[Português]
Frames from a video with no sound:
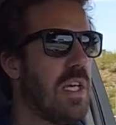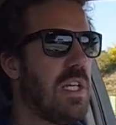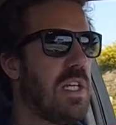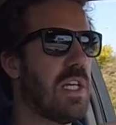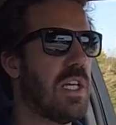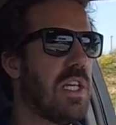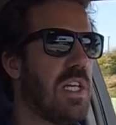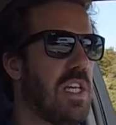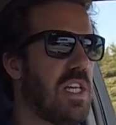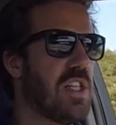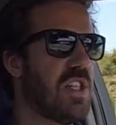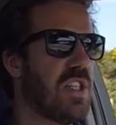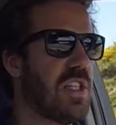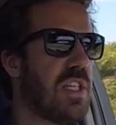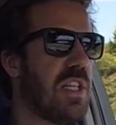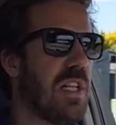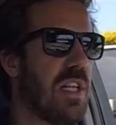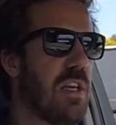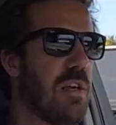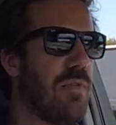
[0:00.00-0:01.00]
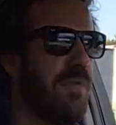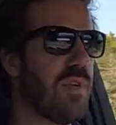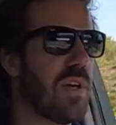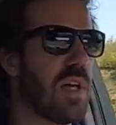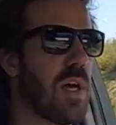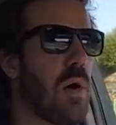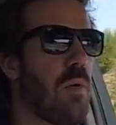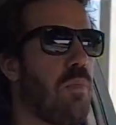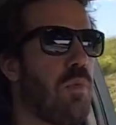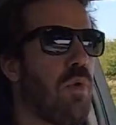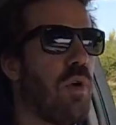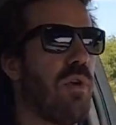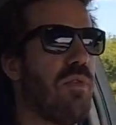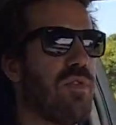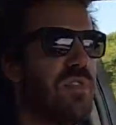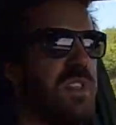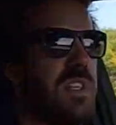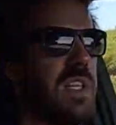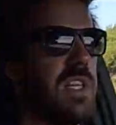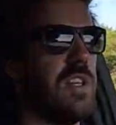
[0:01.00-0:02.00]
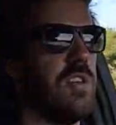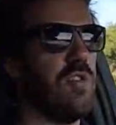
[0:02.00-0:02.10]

e aqui este Leaf acaba por oferecer aqui